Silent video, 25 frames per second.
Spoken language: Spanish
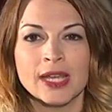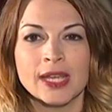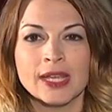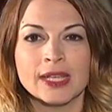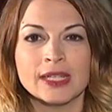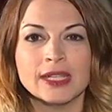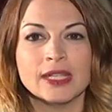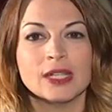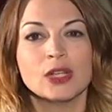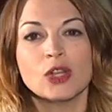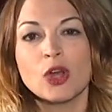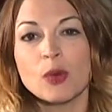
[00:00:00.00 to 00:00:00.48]

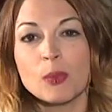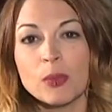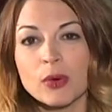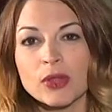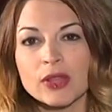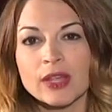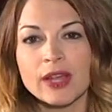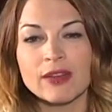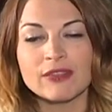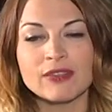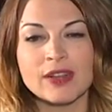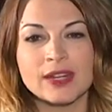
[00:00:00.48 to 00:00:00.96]
y no
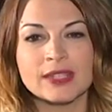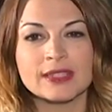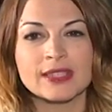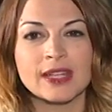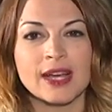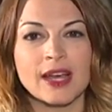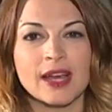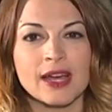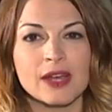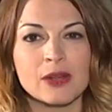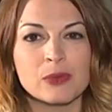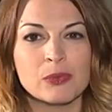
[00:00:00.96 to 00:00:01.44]
podía
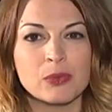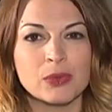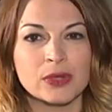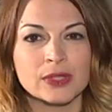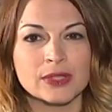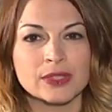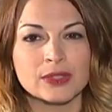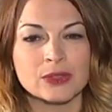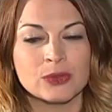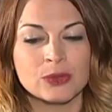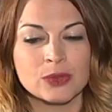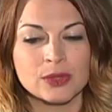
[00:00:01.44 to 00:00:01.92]
faltar
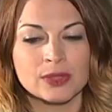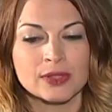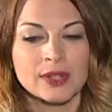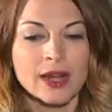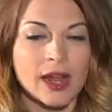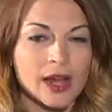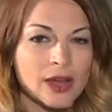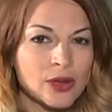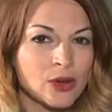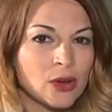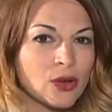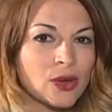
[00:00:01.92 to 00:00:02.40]
pues
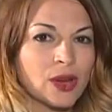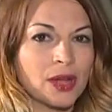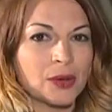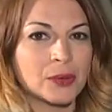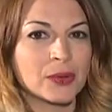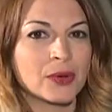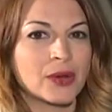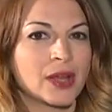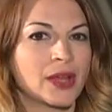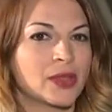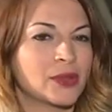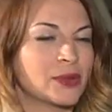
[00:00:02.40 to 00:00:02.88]
nuestra
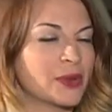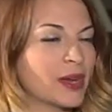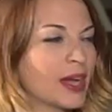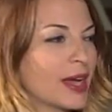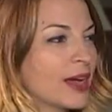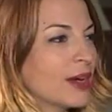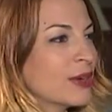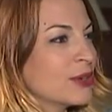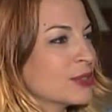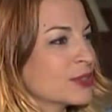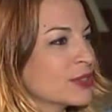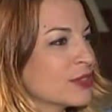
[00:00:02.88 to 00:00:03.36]

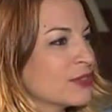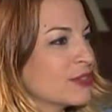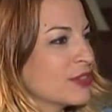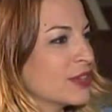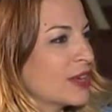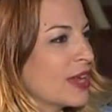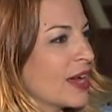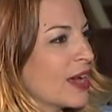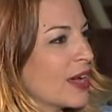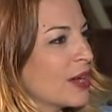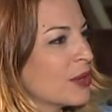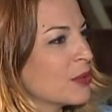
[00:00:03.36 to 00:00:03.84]
colaboradora
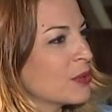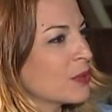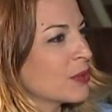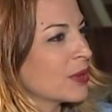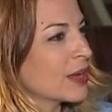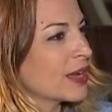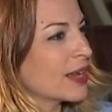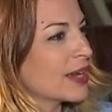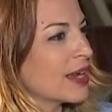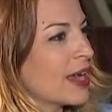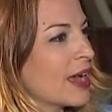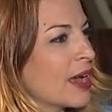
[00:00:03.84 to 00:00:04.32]
Josefina
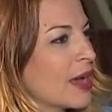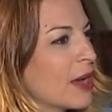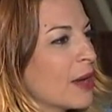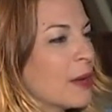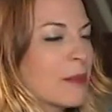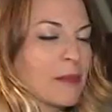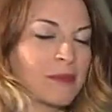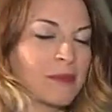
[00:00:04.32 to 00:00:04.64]
Junquera.